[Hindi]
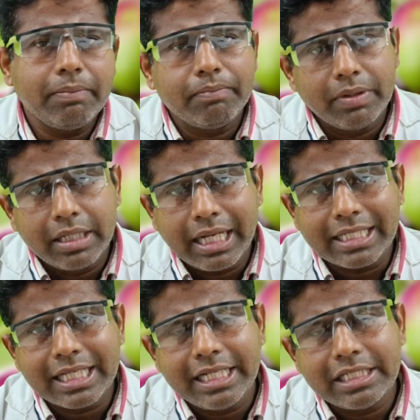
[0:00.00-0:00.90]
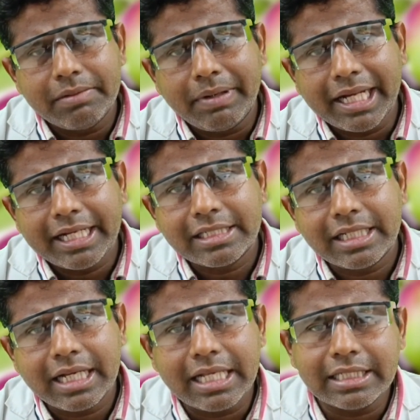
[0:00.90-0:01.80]
तो आप आसानी से मार्केट
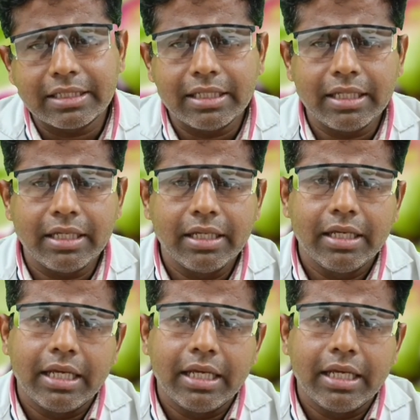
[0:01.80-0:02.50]
से खा सकते हैं